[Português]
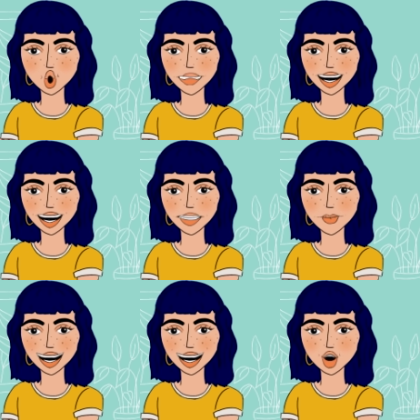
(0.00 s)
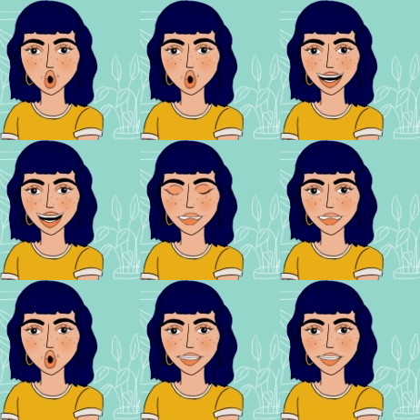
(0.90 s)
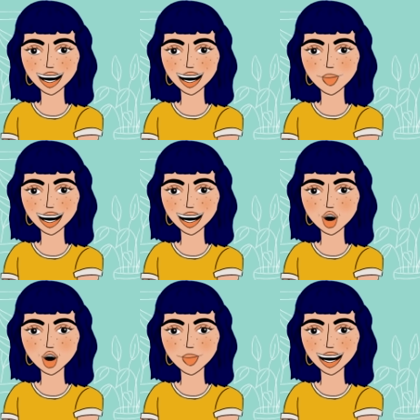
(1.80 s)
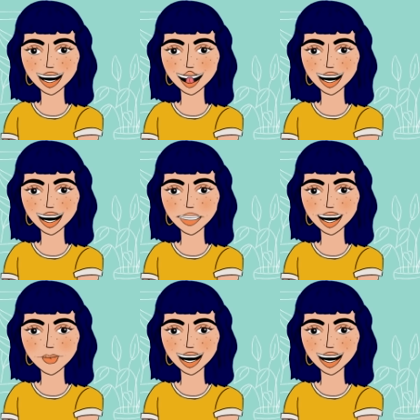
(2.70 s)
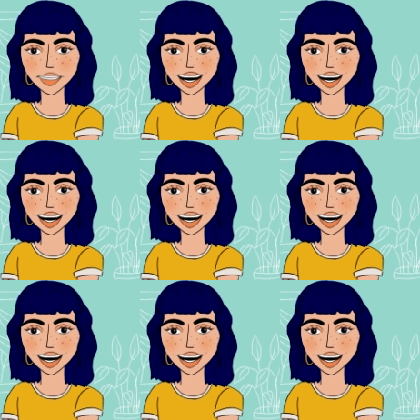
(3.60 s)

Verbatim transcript: estarmos todos cá em casa na mesma situação. Estou eu, estou